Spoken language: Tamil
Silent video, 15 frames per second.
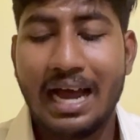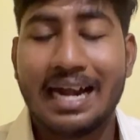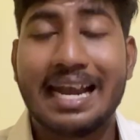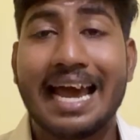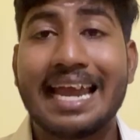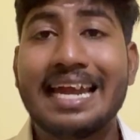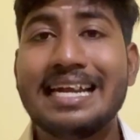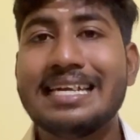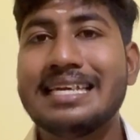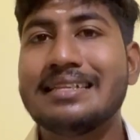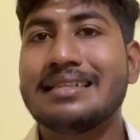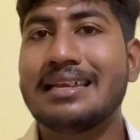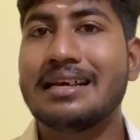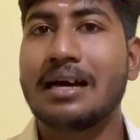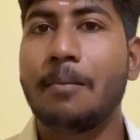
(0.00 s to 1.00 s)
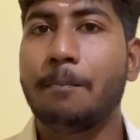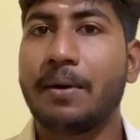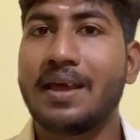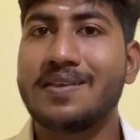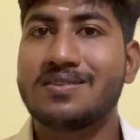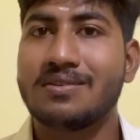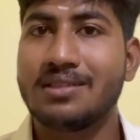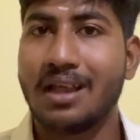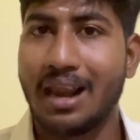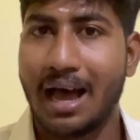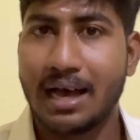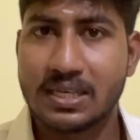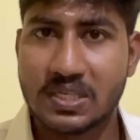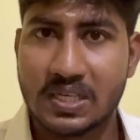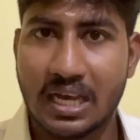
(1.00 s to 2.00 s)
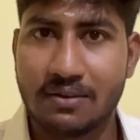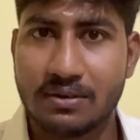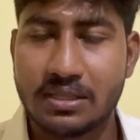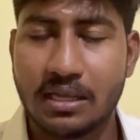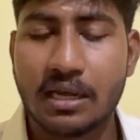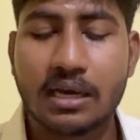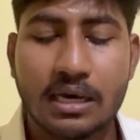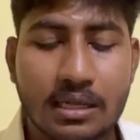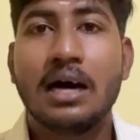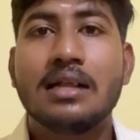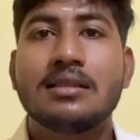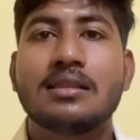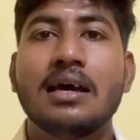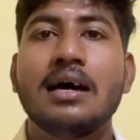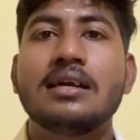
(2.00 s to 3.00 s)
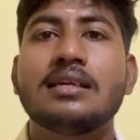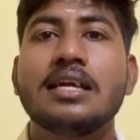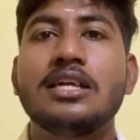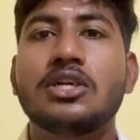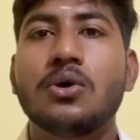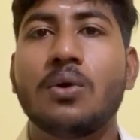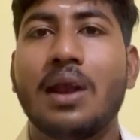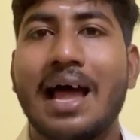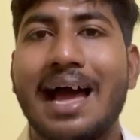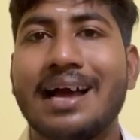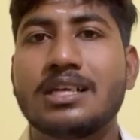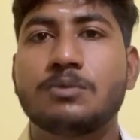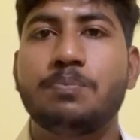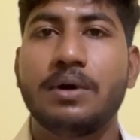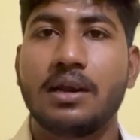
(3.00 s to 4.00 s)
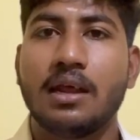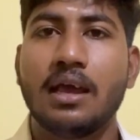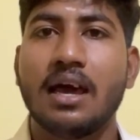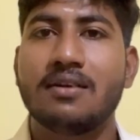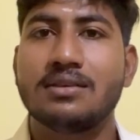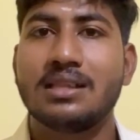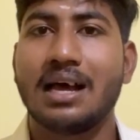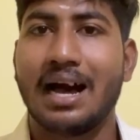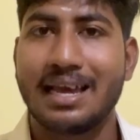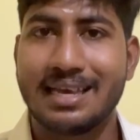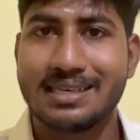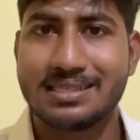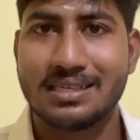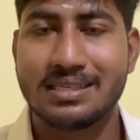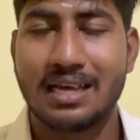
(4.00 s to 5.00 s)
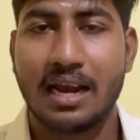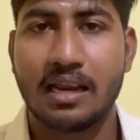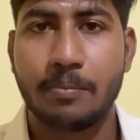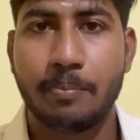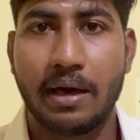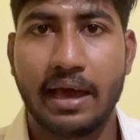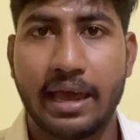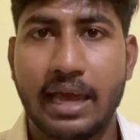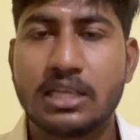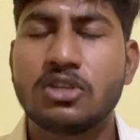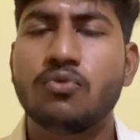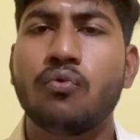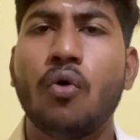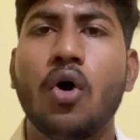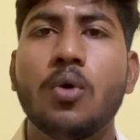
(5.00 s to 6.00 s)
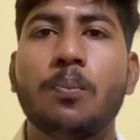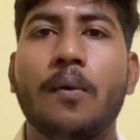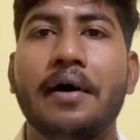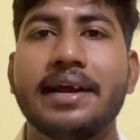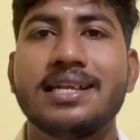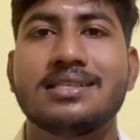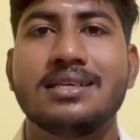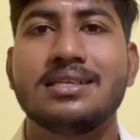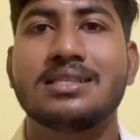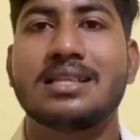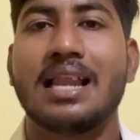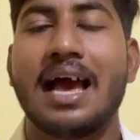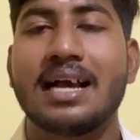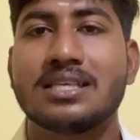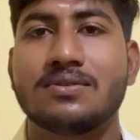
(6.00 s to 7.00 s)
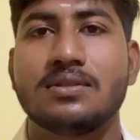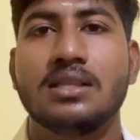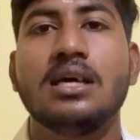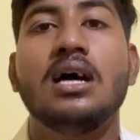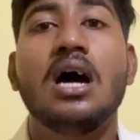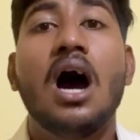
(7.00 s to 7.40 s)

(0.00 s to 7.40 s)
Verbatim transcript: நைன்டி த்ரீ கம்பெனிஸ் வந்து லாஸ்ட் இயர் வந்திருக்கு தேர்ட்டி டூ லேக்ஸ் பெர் இயர் வந்து ஹையஸ்ட் சேலரி பேக்கேஜ் ஃபோர் பாயிண்ட் சிக்ஸ் லேக்ஸ் வந்து